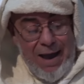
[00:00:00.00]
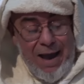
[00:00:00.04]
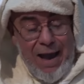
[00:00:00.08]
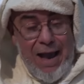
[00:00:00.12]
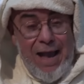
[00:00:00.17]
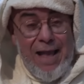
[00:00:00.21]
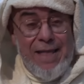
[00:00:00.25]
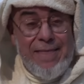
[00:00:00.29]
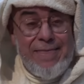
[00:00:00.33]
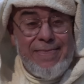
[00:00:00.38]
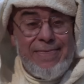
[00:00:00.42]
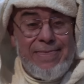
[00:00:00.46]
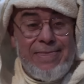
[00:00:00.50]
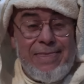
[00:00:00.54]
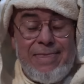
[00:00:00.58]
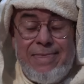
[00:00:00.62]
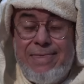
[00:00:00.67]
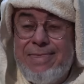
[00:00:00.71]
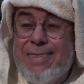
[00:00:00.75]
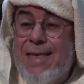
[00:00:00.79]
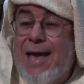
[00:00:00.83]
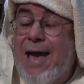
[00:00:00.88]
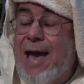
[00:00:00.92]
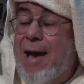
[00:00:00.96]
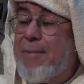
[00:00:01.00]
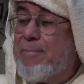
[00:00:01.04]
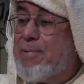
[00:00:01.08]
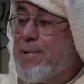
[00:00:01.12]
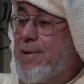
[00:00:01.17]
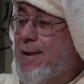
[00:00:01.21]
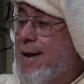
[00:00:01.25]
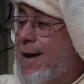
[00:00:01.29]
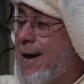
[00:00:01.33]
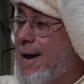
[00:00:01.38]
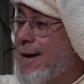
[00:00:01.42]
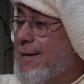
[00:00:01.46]
ان
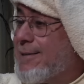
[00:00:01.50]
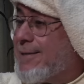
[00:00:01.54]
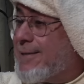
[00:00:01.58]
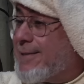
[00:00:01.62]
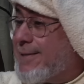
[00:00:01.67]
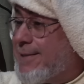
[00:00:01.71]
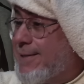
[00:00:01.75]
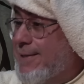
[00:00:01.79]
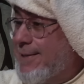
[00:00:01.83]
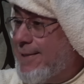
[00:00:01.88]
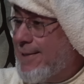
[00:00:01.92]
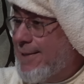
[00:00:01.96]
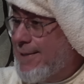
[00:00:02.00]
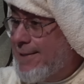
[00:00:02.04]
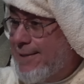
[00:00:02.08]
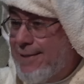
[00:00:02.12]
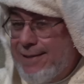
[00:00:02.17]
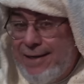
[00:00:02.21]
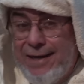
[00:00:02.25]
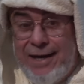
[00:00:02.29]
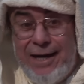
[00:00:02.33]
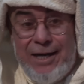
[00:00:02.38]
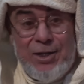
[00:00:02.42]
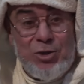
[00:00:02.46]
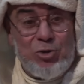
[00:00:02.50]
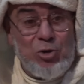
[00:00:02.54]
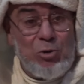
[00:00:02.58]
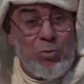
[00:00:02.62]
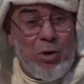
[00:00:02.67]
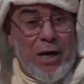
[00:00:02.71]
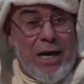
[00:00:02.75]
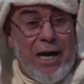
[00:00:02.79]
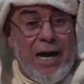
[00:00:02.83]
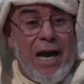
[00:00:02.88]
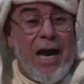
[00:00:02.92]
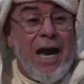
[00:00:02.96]
ابناء الصين عندهم
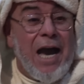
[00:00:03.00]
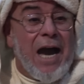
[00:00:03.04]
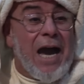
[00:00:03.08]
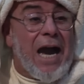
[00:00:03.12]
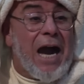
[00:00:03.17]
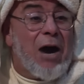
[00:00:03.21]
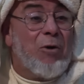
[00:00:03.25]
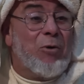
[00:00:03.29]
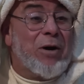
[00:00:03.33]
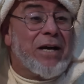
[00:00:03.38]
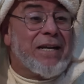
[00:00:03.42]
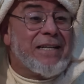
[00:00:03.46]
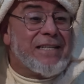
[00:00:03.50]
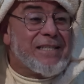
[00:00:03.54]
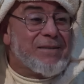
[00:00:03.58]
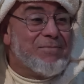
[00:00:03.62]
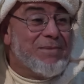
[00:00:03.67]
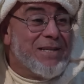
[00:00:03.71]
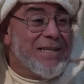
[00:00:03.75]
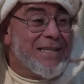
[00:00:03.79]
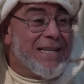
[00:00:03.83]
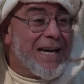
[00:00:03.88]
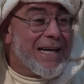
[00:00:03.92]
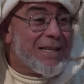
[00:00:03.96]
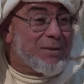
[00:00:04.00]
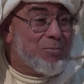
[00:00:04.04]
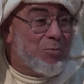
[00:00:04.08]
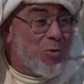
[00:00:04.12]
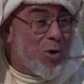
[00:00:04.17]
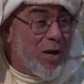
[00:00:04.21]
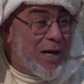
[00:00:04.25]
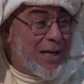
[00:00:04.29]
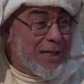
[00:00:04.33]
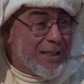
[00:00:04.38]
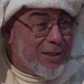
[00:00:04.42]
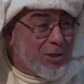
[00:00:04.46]
خوارزميات
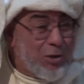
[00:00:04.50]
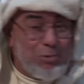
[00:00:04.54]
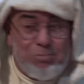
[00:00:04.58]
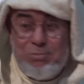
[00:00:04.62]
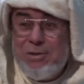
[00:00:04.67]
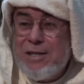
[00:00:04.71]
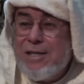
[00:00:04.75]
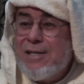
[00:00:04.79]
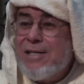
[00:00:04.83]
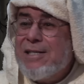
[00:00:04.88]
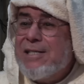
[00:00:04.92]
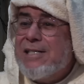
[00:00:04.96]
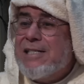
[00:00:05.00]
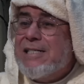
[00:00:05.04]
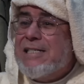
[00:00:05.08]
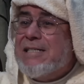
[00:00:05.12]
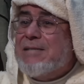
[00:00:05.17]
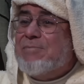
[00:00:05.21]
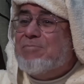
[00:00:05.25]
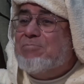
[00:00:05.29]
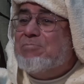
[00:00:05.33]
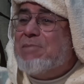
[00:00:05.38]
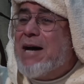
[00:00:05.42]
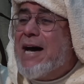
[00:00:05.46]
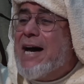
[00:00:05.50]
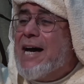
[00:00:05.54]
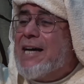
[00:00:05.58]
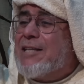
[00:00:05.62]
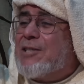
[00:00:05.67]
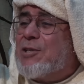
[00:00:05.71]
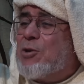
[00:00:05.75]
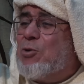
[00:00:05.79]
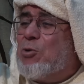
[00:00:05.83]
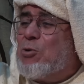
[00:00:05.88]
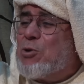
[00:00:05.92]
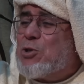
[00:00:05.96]
بوحدهم ما
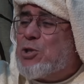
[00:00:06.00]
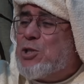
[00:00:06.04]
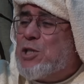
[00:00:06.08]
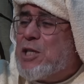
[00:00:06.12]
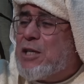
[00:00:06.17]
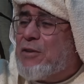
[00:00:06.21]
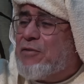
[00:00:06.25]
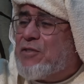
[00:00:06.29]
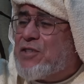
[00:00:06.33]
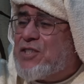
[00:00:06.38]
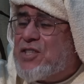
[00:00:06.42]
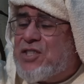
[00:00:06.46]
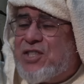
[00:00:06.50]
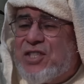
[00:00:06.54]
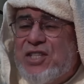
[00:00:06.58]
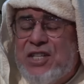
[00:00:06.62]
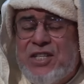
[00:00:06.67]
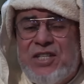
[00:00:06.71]
تخرج لك في الصين